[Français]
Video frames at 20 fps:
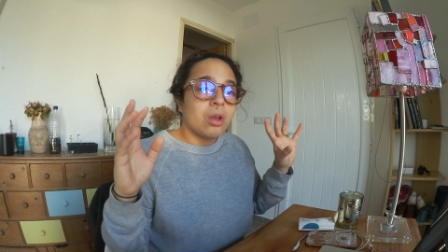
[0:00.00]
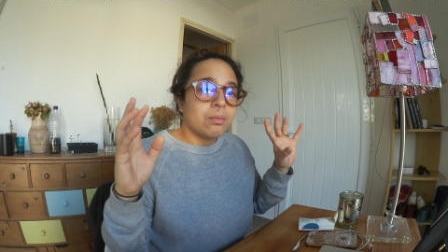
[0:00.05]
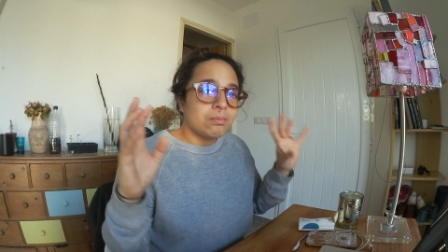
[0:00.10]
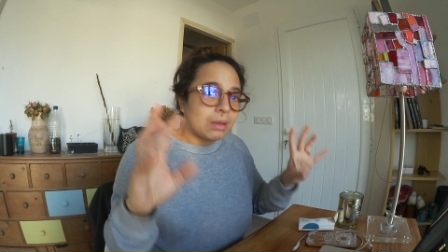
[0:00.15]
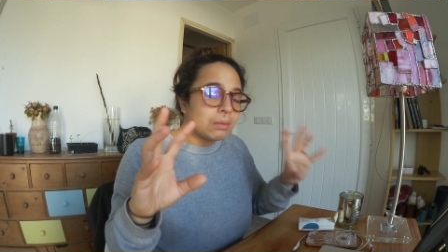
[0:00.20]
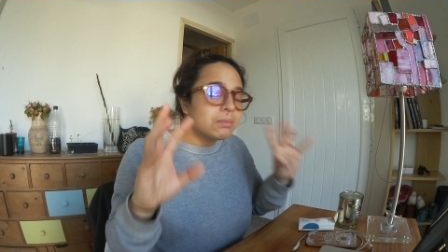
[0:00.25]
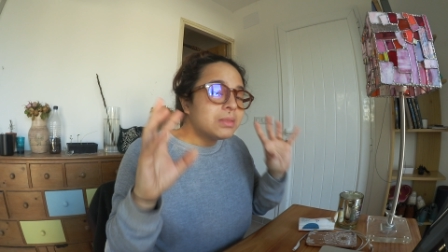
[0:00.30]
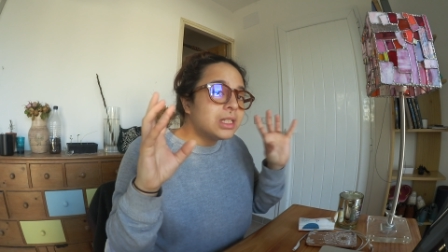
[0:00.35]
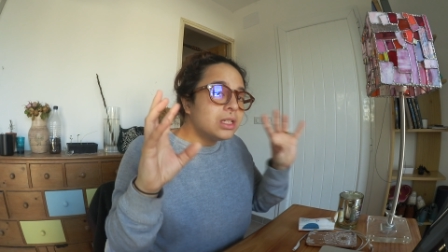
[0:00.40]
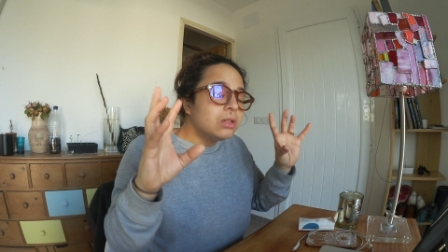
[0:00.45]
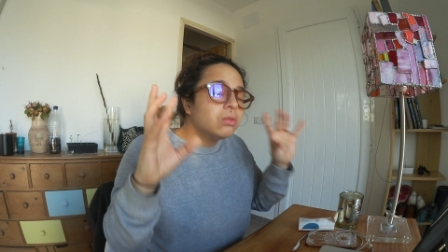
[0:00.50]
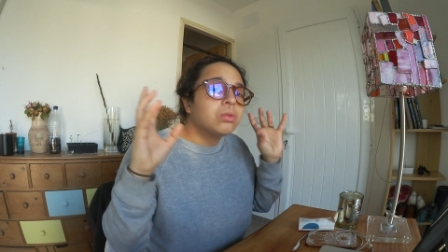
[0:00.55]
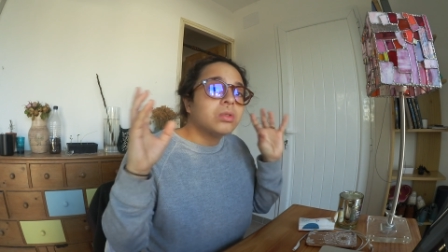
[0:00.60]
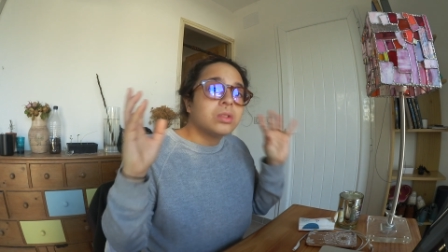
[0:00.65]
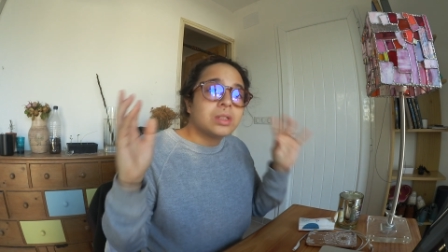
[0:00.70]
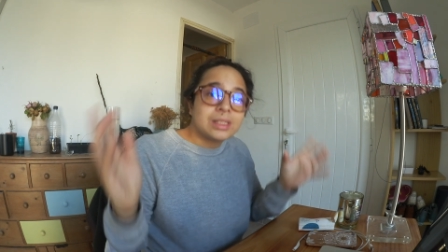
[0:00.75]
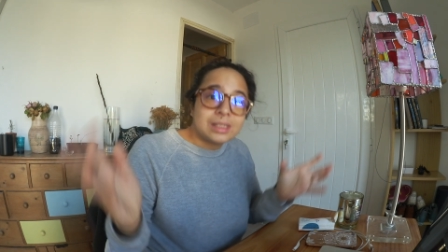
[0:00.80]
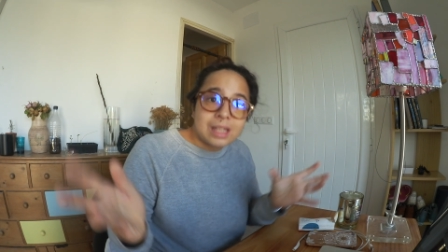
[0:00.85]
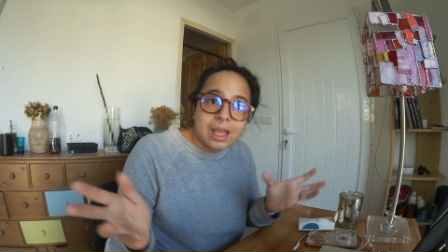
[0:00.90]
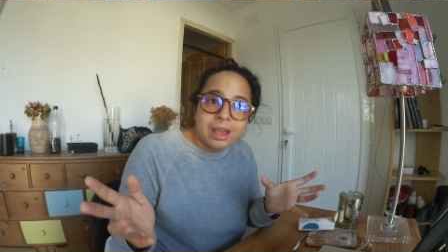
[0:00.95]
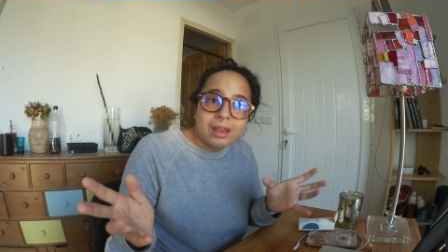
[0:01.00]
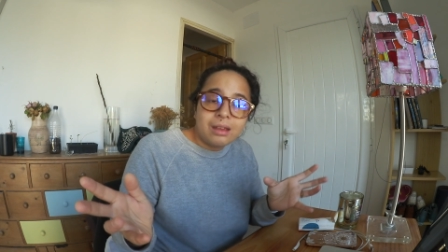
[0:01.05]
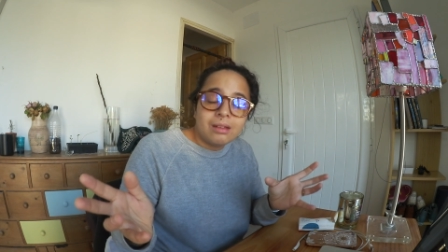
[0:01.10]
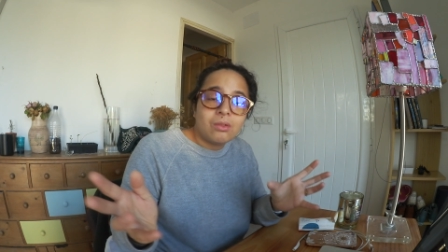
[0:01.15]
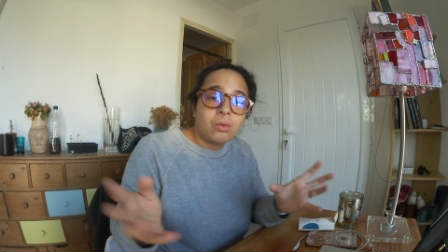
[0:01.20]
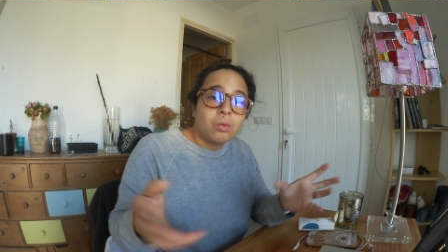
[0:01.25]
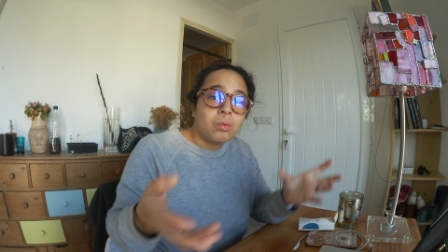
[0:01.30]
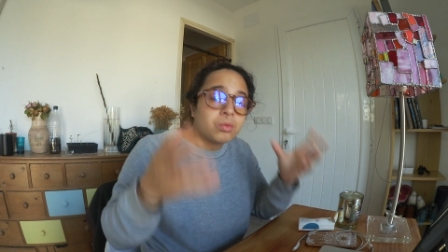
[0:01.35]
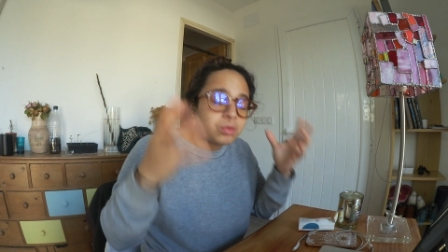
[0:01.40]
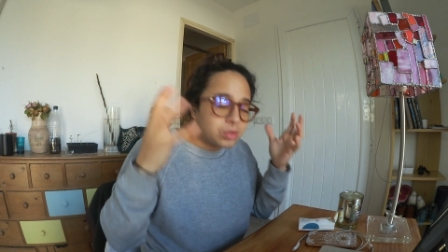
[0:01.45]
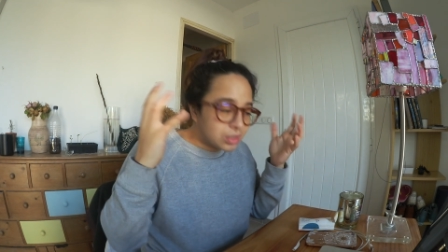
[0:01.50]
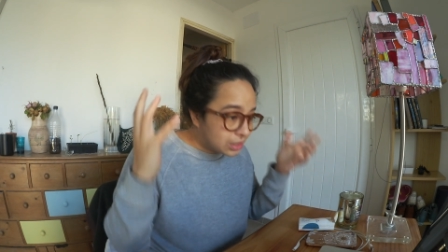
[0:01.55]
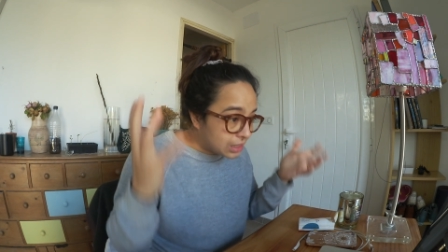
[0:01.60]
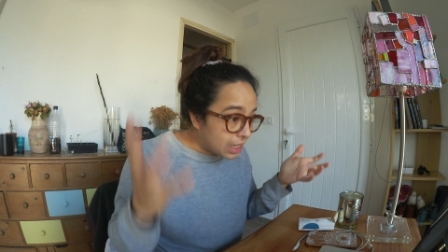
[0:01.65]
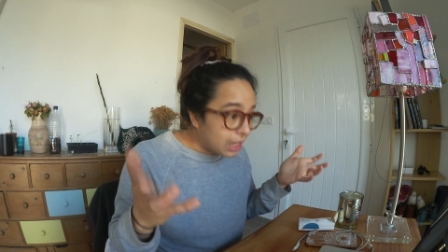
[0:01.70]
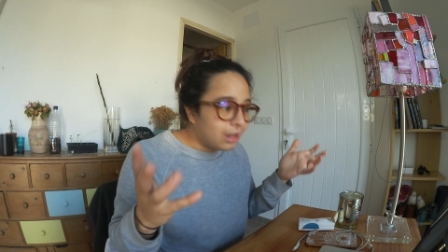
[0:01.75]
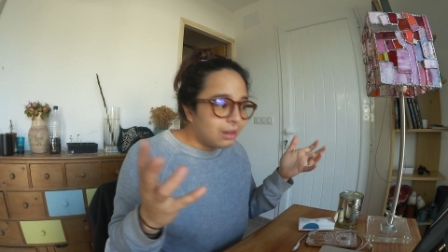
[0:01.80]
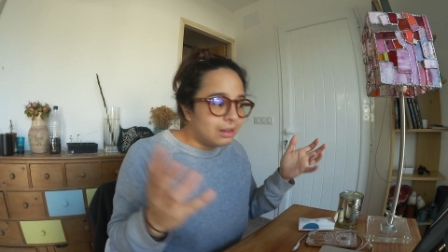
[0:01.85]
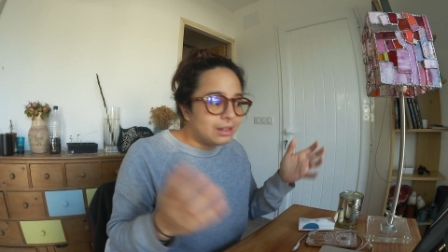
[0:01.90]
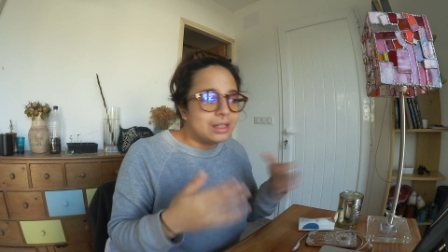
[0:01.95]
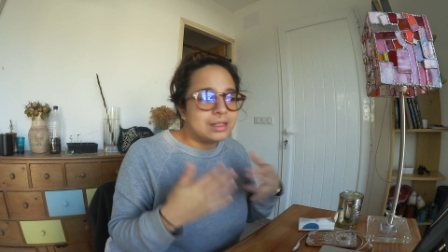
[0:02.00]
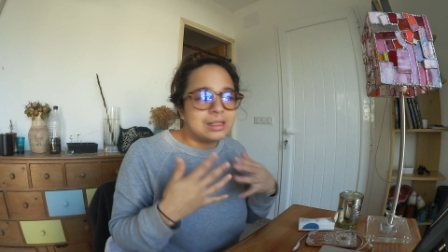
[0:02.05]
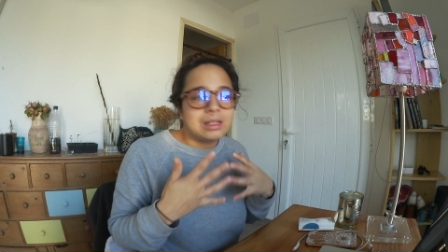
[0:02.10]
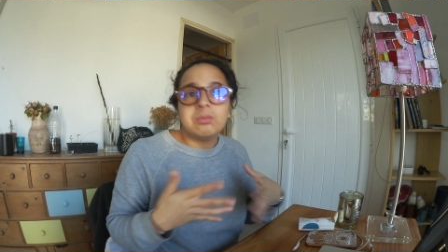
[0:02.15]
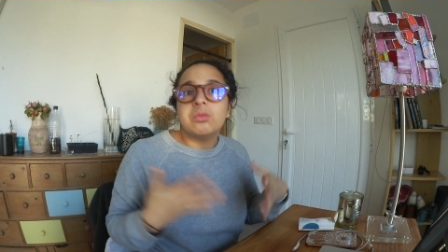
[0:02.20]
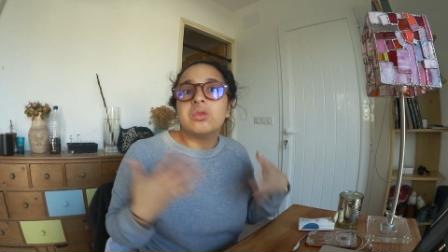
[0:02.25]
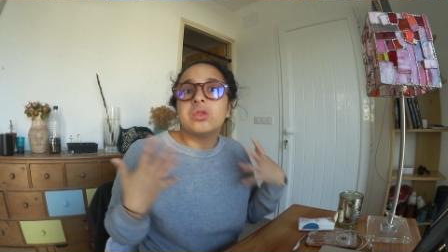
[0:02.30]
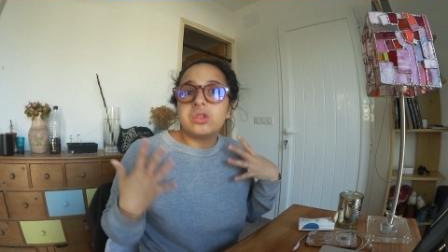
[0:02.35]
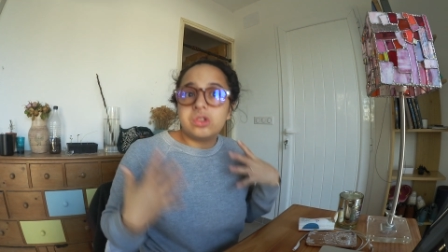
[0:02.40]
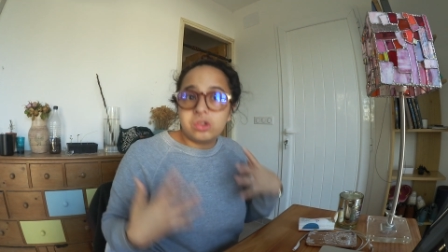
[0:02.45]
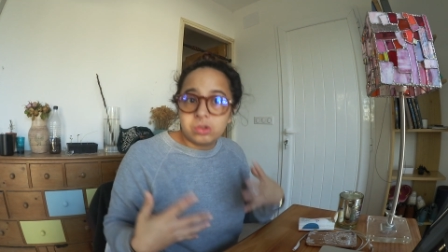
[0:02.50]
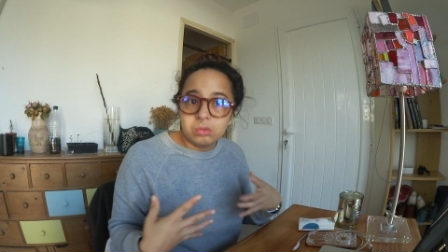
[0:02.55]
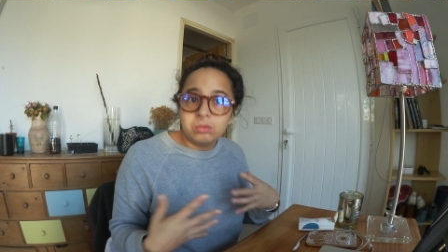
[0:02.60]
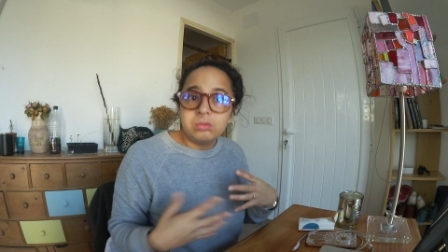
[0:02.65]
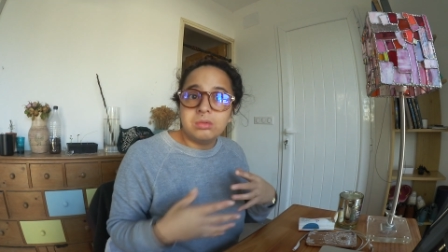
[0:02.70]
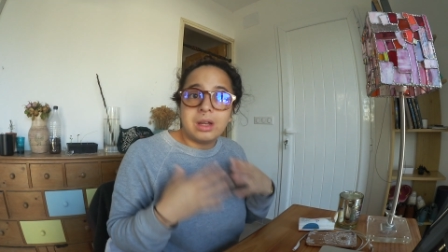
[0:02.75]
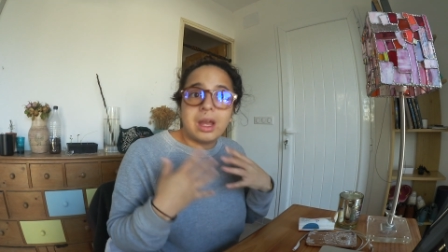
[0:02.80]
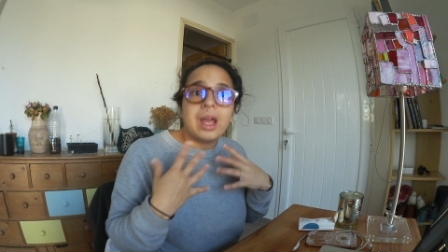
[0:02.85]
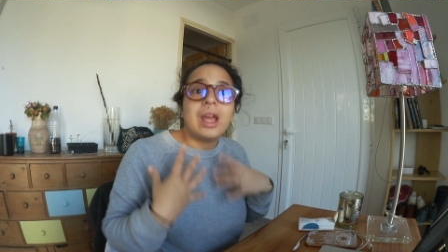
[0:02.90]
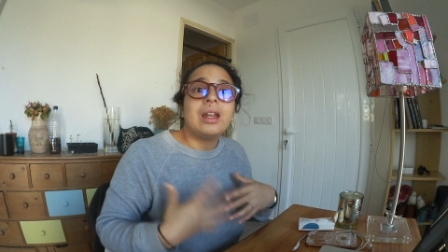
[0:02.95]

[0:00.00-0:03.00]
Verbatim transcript: même si on sait on sait les émotions